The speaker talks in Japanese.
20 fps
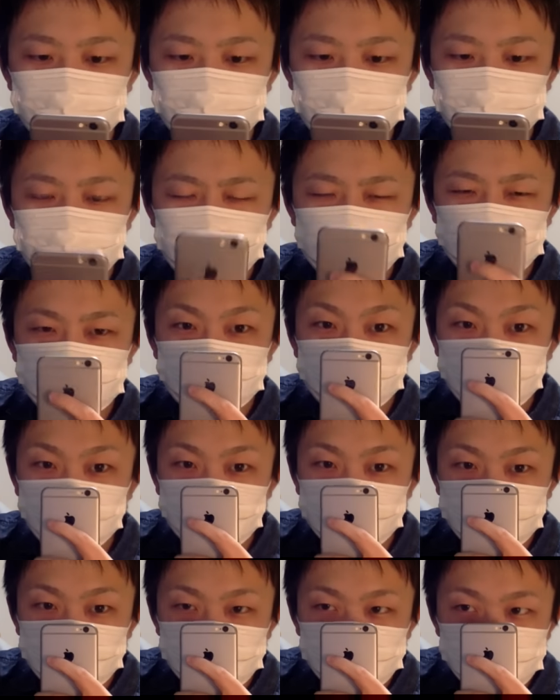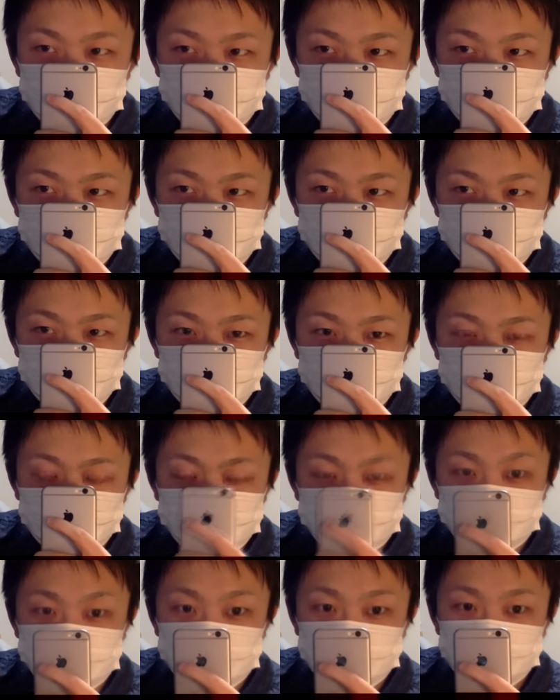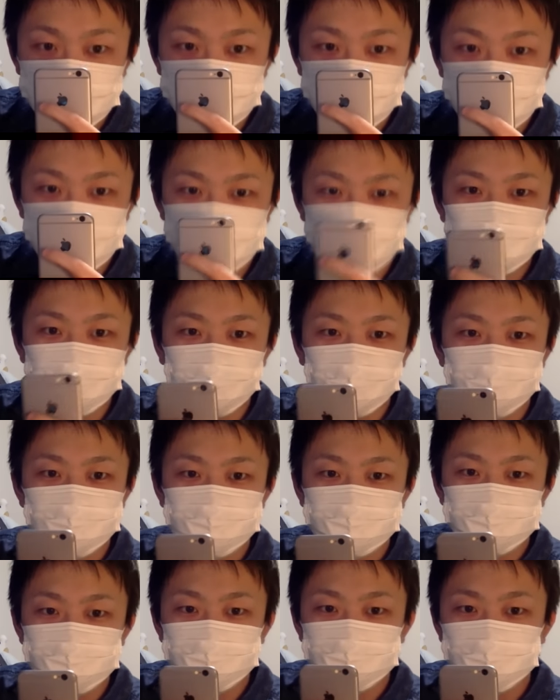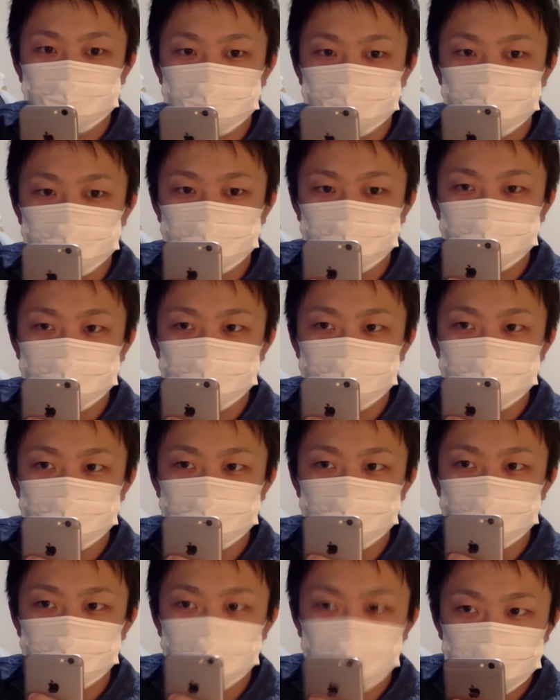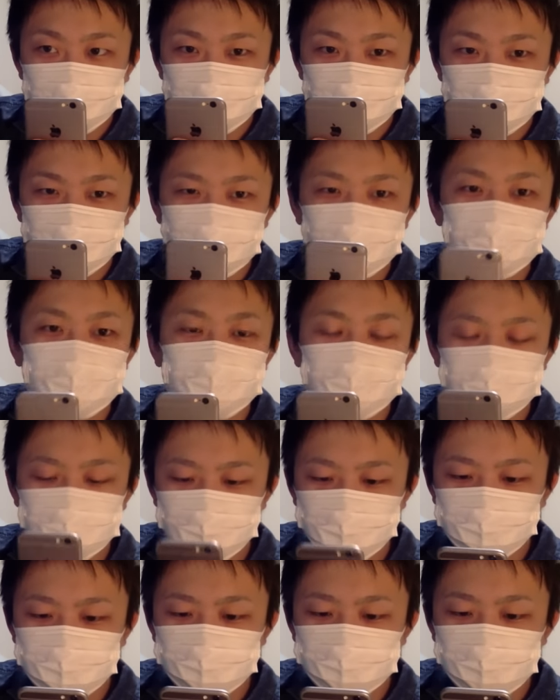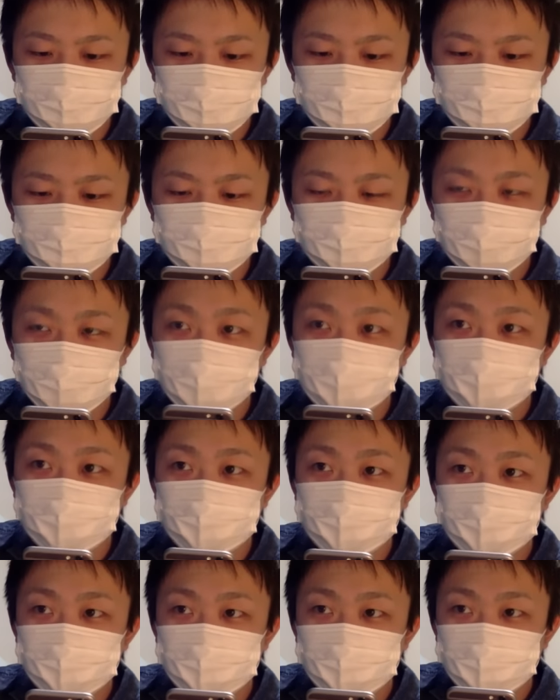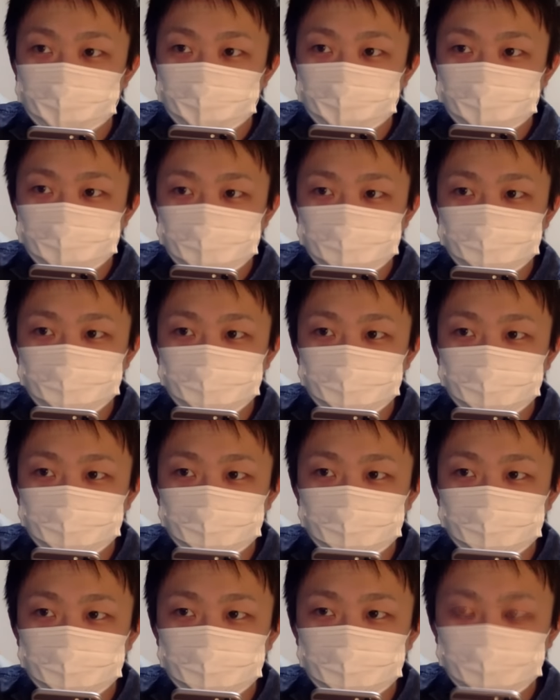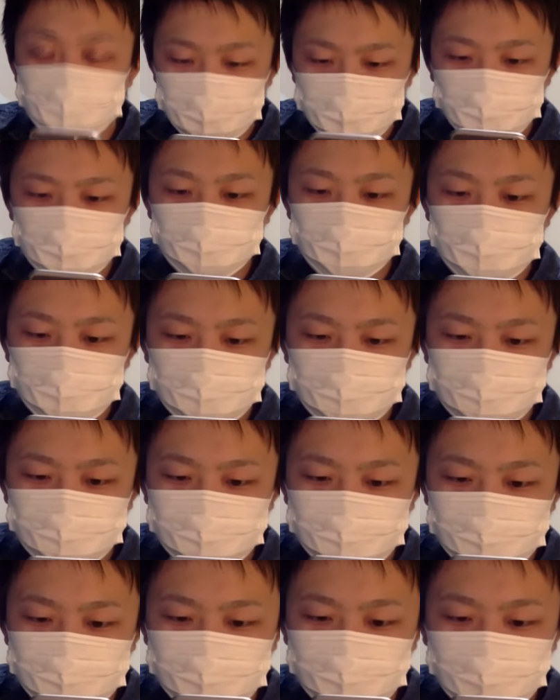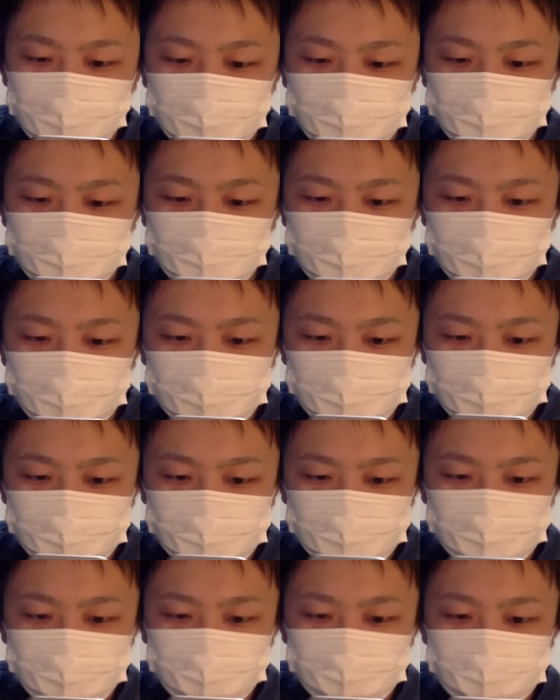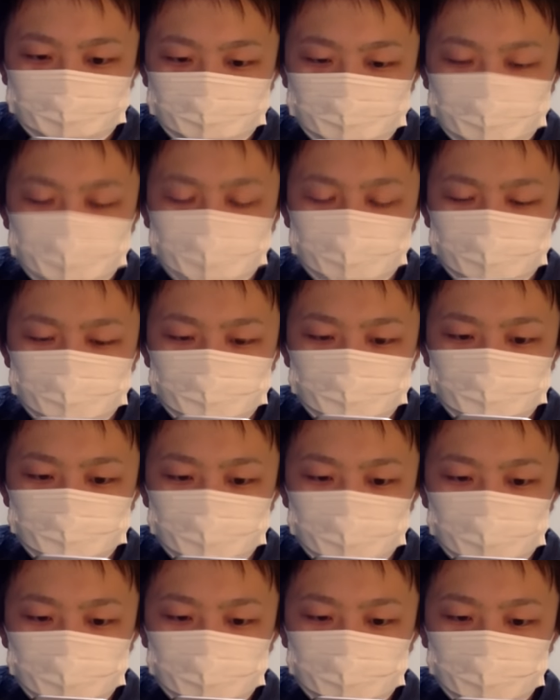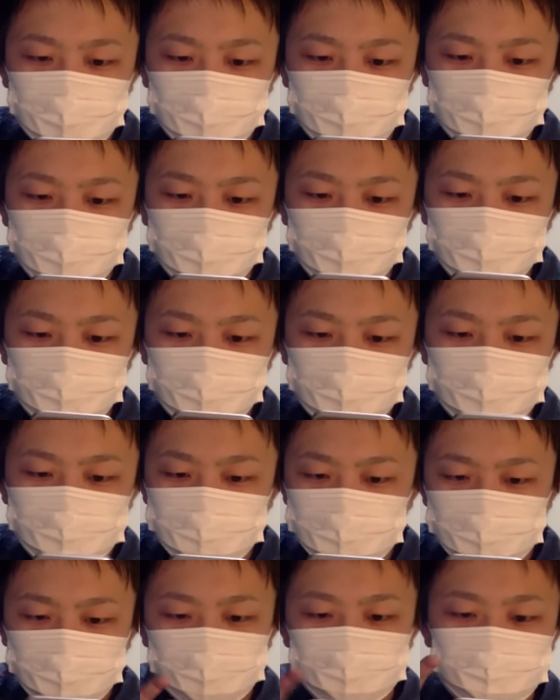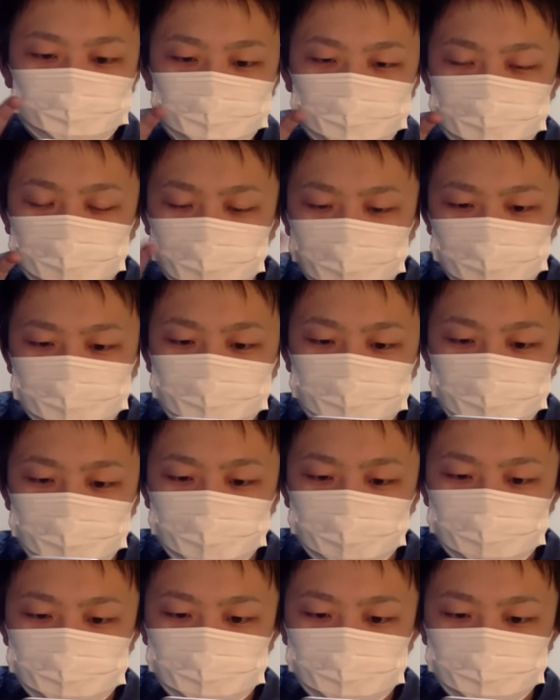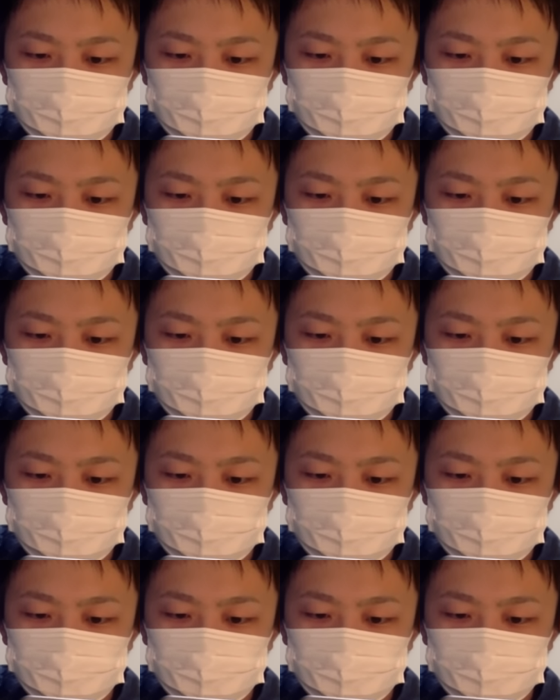頼む。上がってくれ。よし。1来た。2。あー、もう2は無理か。しょうがない。よし。解放は。まあ、解放は、マックスになるともう出なくなっ